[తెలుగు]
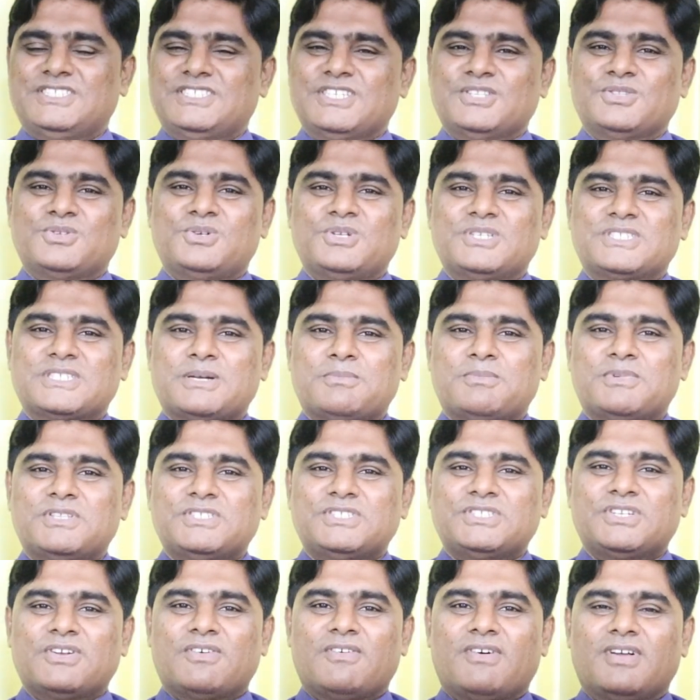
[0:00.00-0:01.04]
చంద్రుడికి
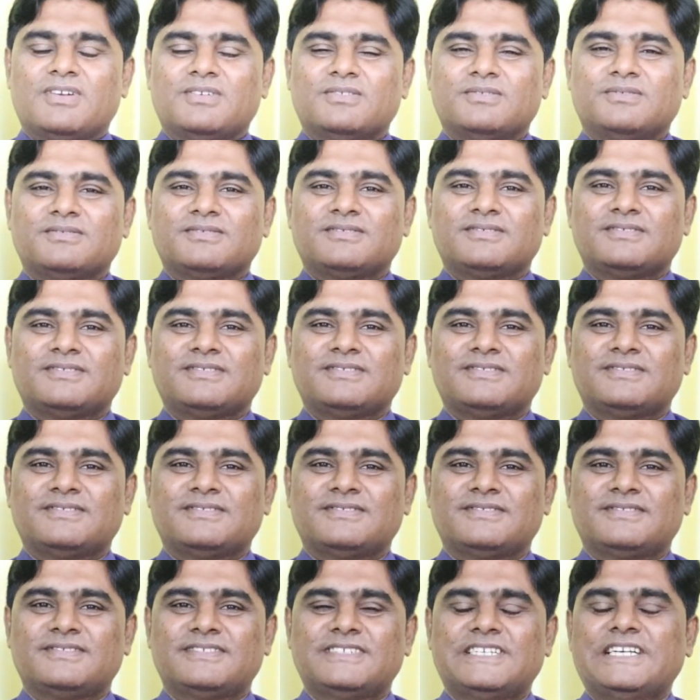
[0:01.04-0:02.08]
సంబంధించిన వాళ్ళు
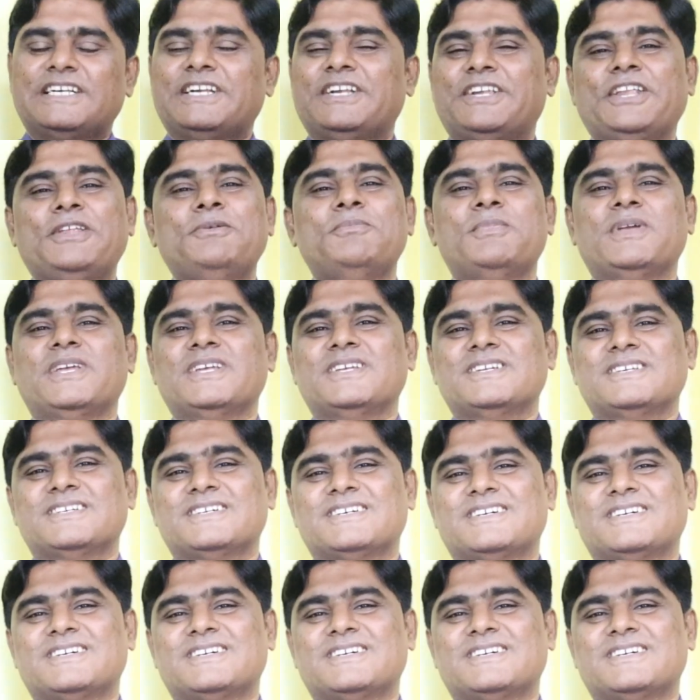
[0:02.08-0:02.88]
డ్రీమీ